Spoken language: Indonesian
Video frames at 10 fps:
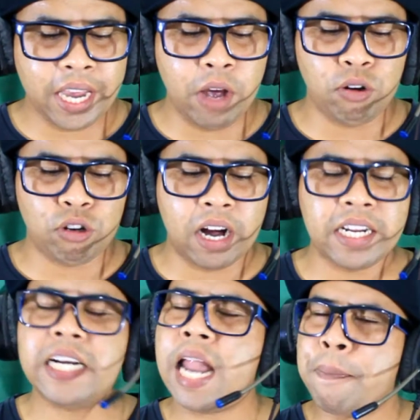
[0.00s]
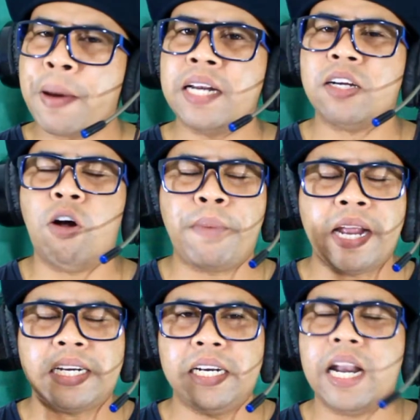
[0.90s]
Oke okay, ukurannya
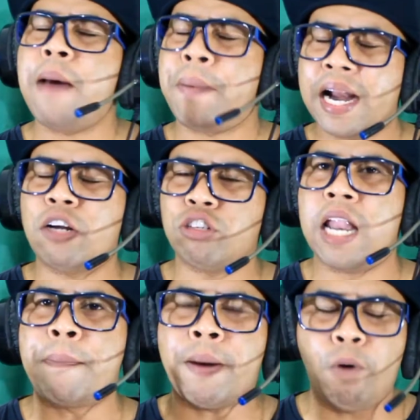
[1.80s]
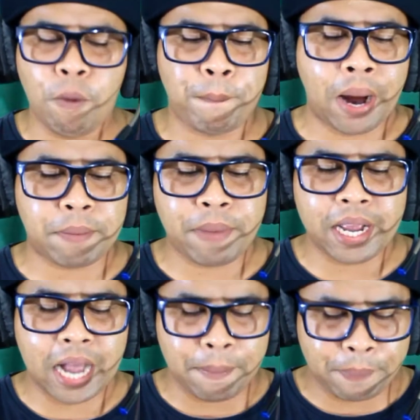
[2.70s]
8,884
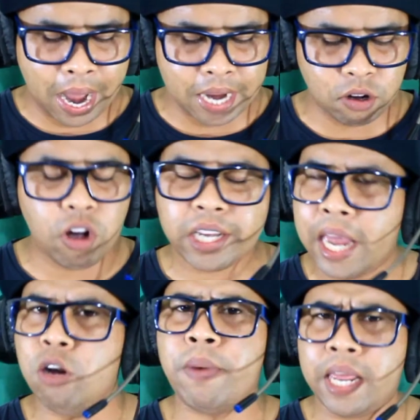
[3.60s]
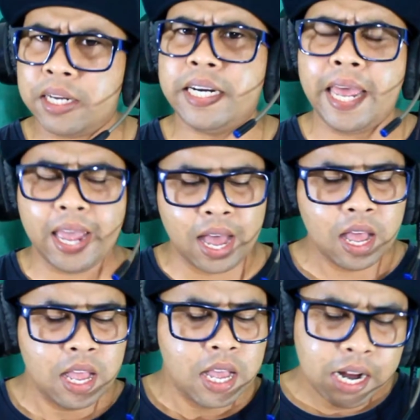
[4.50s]
MB Oke okay, lumayan gede
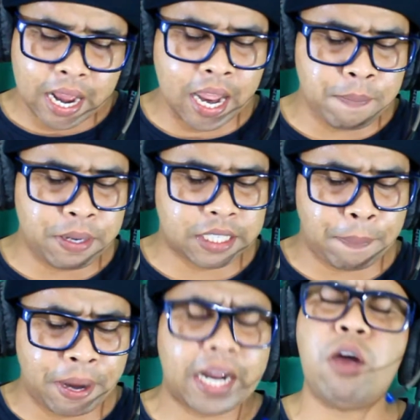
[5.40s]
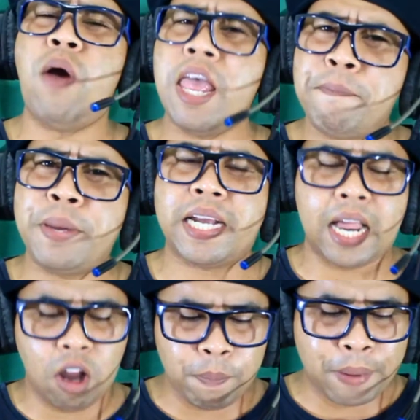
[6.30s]
ya Kalian bisa pakai WiFi
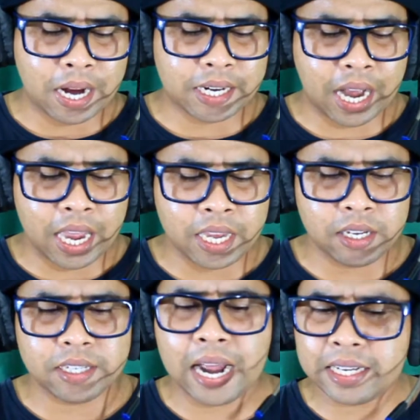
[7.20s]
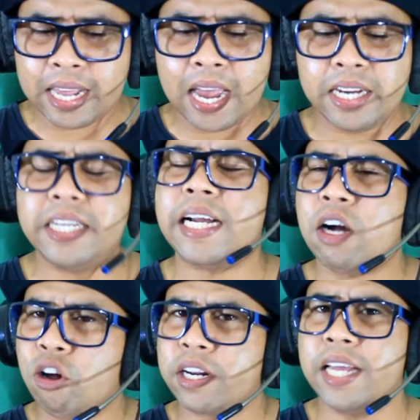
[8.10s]
Kalau pakai data ini
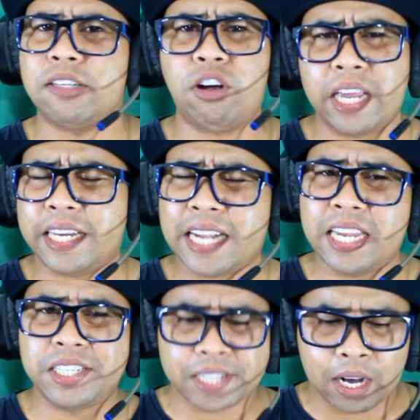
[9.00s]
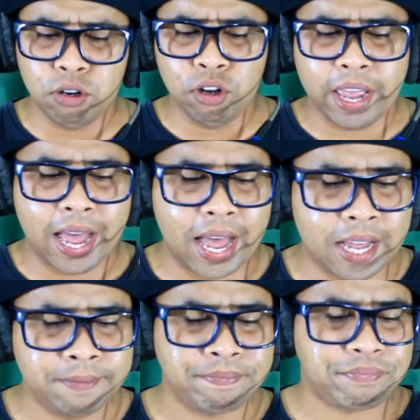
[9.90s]
tekor guys Oke kita install dulu
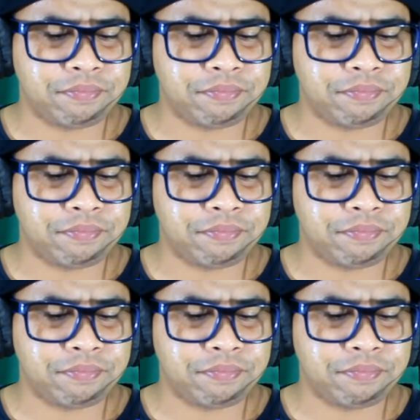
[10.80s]
ya